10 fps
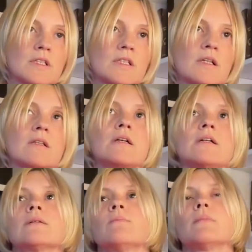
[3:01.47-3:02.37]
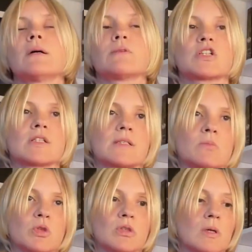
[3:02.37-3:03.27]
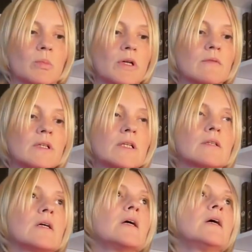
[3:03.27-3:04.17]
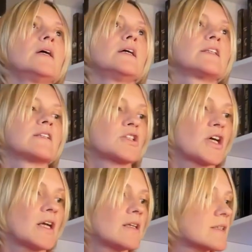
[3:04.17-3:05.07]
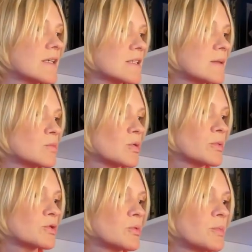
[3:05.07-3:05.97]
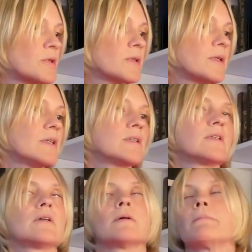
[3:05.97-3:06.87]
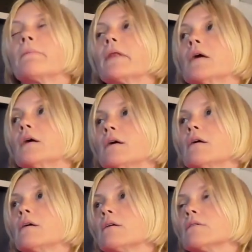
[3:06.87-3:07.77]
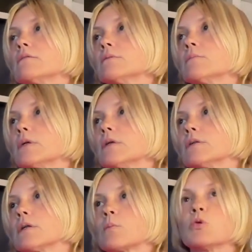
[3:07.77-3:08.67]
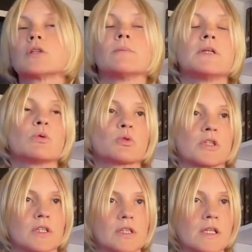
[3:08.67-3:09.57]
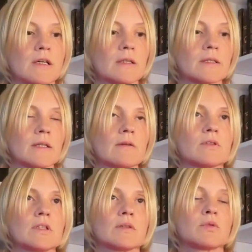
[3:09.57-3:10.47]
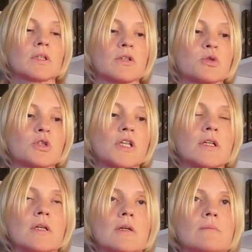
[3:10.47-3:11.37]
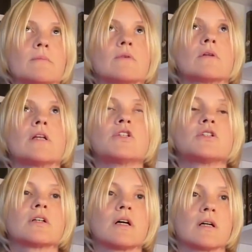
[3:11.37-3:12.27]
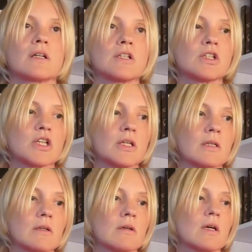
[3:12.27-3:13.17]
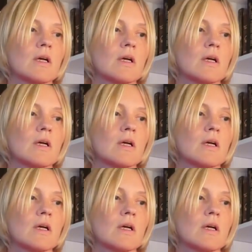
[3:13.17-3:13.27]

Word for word: сделала, это мама сейчас со мной так поговорила, это начальник так со мной поступил, это а, э, работа мне уже надоела, да, вот это вот ощущение личных ограничений,